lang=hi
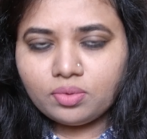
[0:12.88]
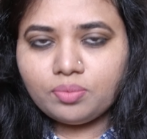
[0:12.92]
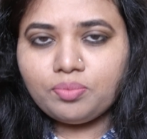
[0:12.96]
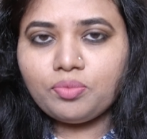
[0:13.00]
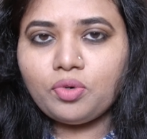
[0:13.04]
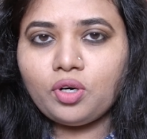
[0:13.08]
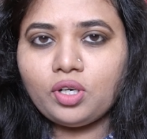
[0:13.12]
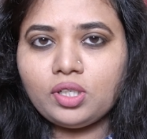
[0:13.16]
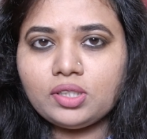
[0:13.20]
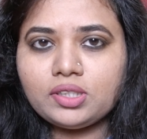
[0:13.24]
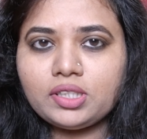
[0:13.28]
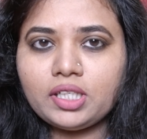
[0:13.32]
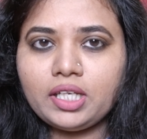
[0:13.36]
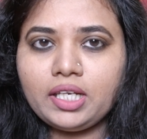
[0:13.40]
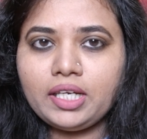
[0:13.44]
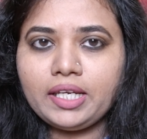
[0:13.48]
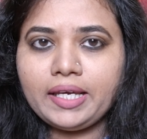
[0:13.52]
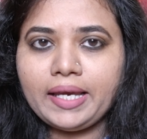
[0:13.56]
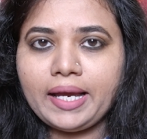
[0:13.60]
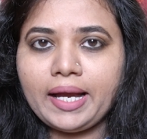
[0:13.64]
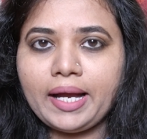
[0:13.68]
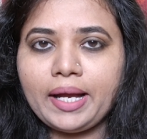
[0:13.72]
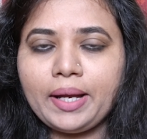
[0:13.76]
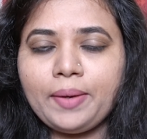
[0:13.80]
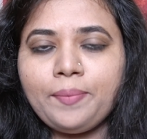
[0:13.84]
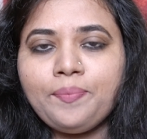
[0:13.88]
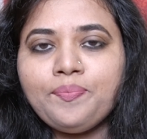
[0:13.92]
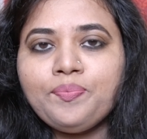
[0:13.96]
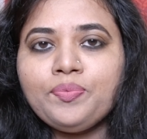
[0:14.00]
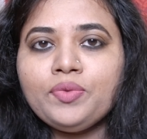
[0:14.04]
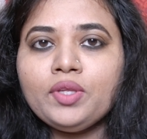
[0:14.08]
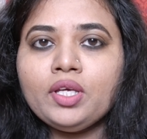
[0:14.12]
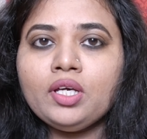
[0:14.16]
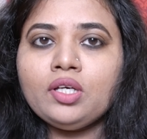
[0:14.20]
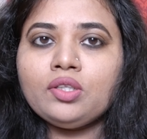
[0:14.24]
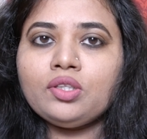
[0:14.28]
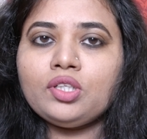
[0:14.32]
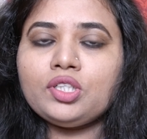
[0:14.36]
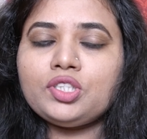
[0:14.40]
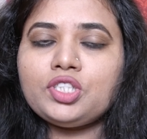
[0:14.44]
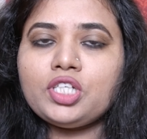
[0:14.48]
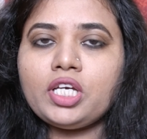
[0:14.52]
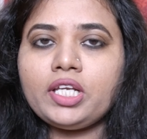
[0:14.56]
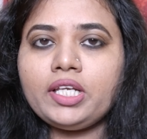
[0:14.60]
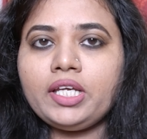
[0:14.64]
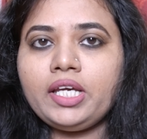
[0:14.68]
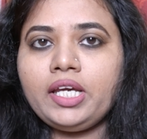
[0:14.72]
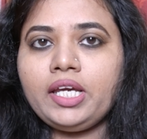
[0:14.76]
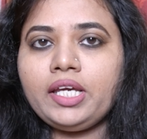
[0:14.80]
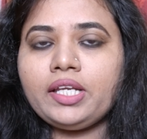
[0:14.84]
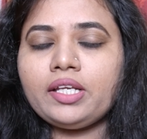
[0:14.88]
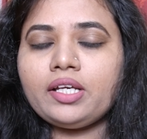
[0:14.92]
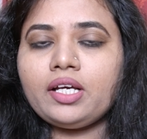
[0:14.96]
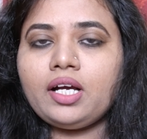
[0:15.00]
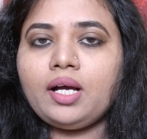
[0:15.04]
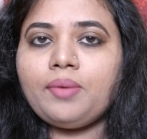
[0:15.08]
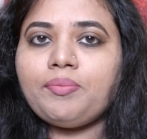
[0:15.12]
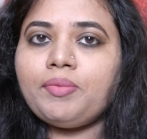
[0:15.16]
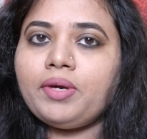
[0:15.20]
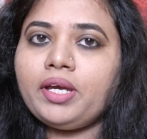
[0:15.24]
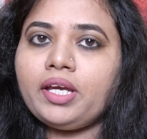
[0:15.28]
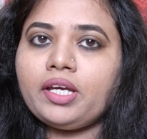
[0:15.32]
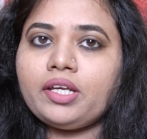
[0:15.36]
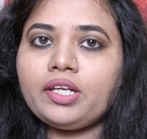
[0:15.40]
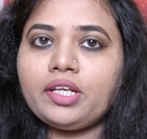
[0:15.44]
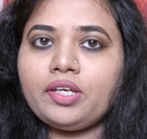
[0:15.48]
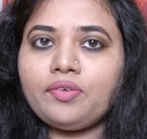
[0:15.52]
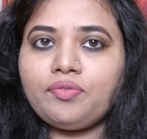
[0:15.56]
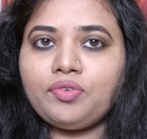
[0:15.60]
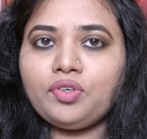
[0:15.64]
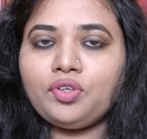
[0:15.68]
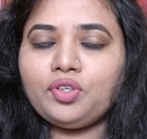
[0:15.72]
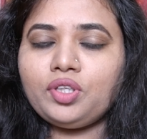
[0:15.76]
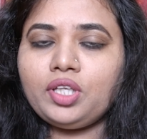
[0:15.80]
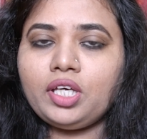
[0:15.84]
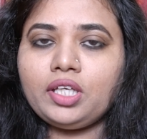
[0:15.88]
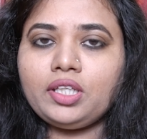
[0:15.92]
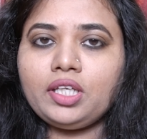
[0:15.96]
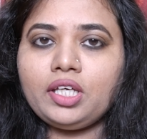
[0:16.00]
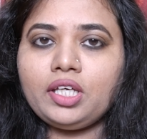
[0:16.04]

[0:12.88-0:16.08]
मॉल से लिया है तो चलिए इनका मैं एक रिव्यू दे